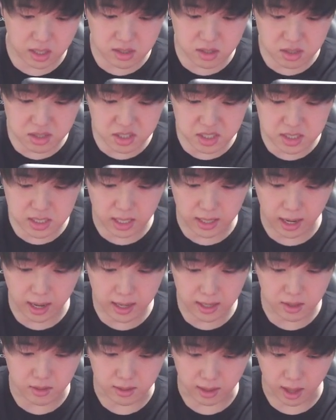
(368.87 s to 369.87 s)
の字じゃな
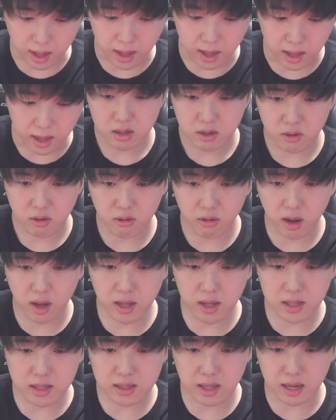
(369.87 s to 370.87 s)
いよね。
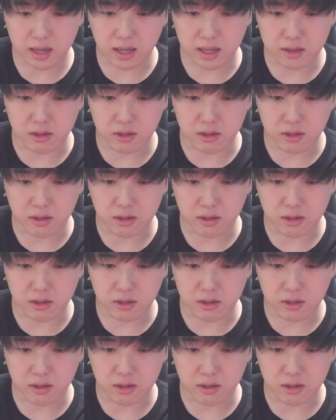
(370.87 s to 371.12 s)
怖いんだけ